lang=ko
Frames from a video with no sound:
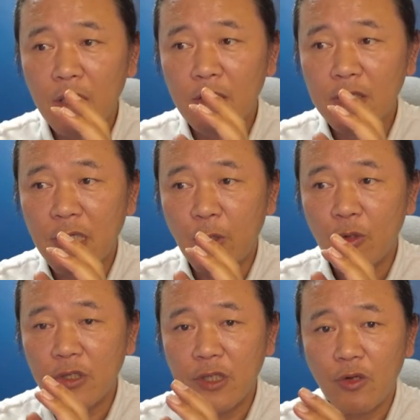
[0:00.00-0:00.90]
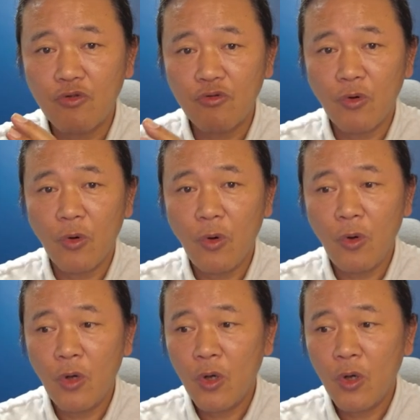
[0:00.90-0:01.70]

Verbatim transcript: 있는 자료는 그대로 두고